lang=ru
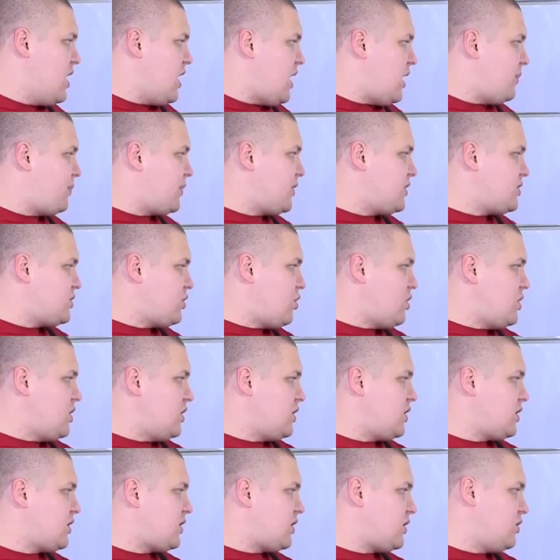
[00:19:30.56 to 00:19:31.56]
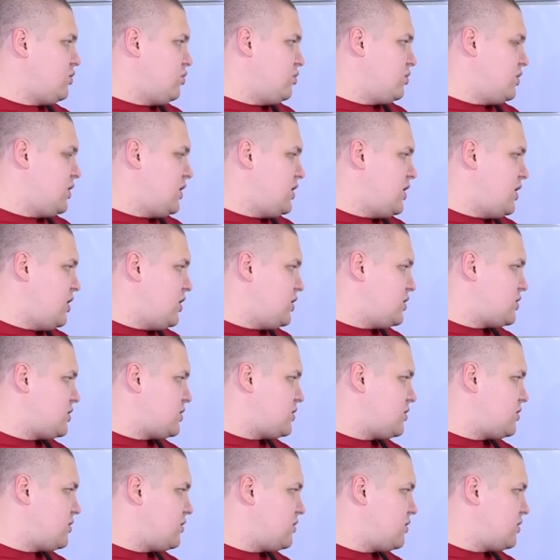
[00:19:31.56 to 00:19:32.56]
А происходит это, ну,
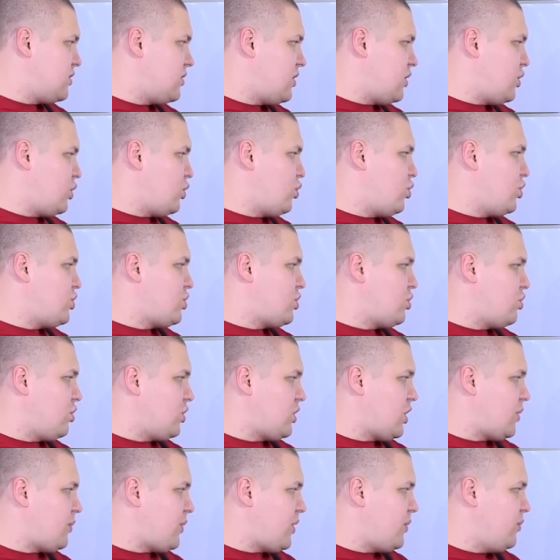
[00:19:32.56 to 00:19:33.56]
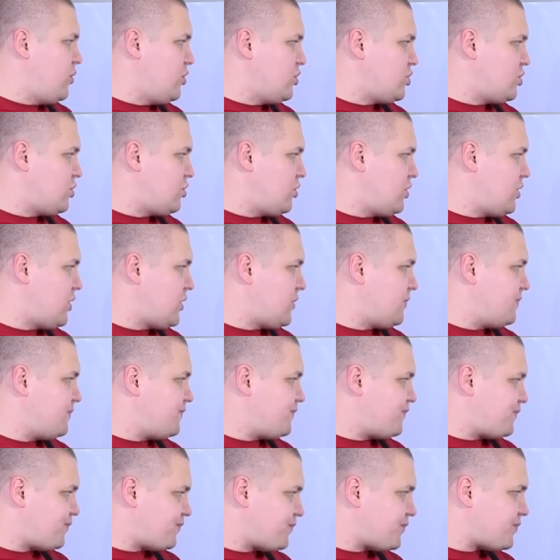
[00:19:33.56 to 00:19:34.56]
надеюсь, хоть кто-то поймет, что я
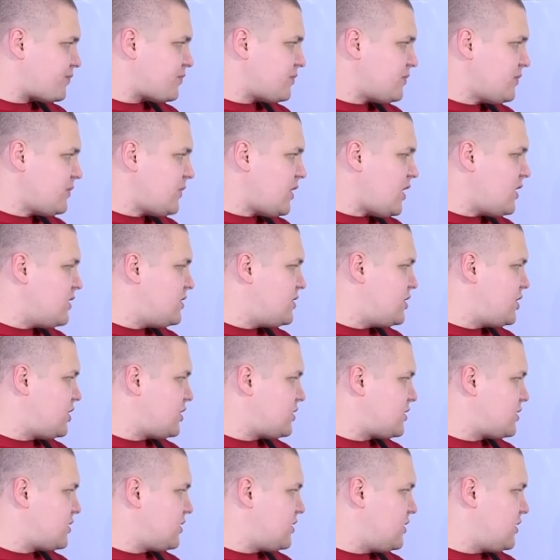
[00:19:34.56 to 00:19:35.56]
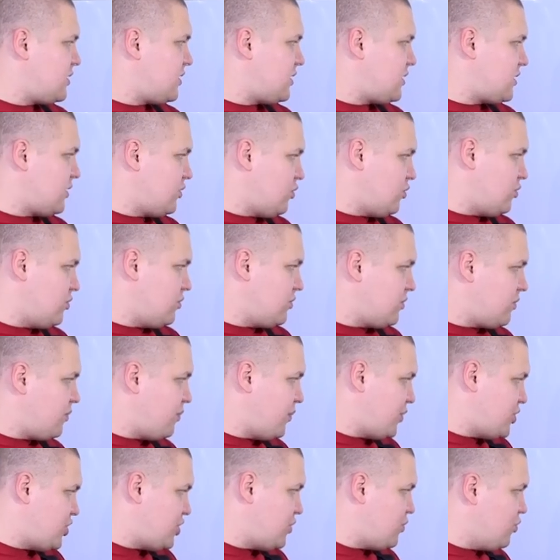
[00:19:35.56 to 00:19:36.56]
сейчас, э, ну,
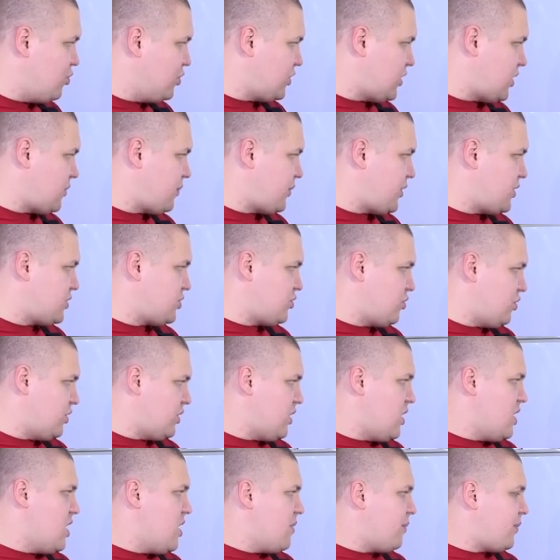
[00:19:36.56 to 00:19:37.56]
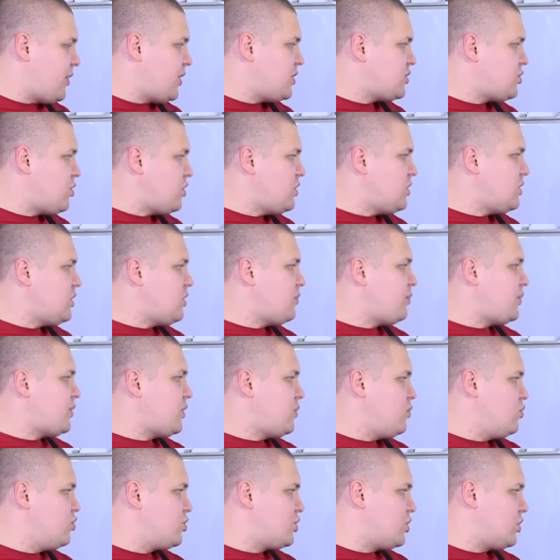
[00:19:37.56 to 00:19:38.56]
почему так происходит. Происходит это
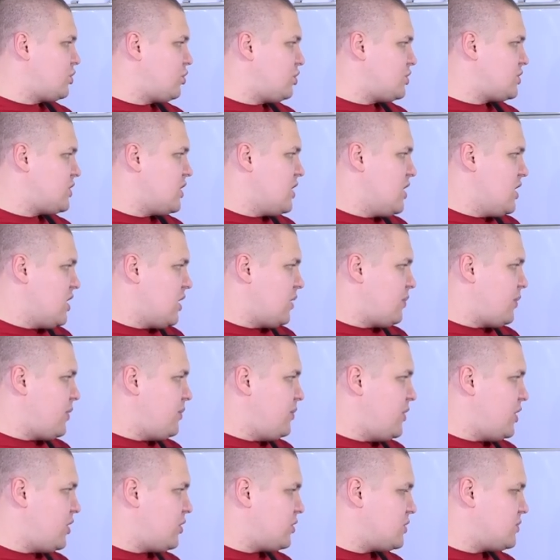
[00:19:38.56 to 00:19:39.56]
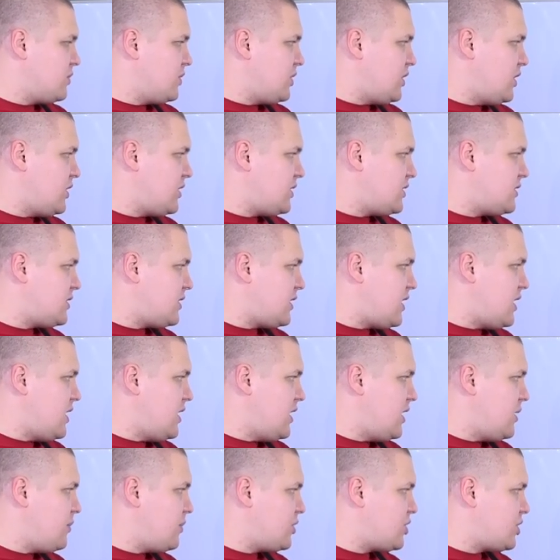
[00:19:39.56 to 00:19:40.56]
потому, что, то есть, к примеру, смотрите,
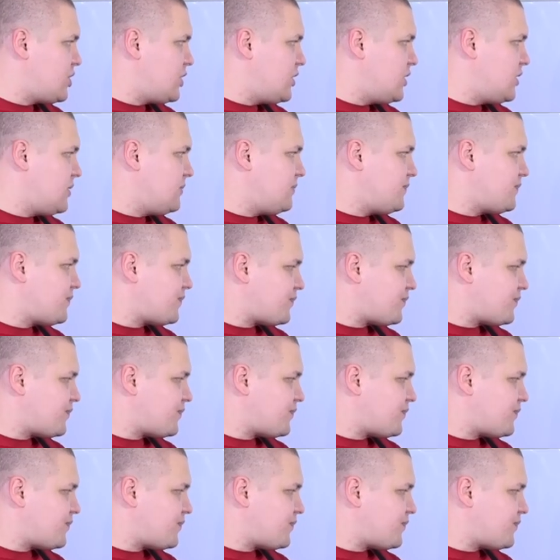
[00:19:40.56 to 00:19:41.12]
стиральная машина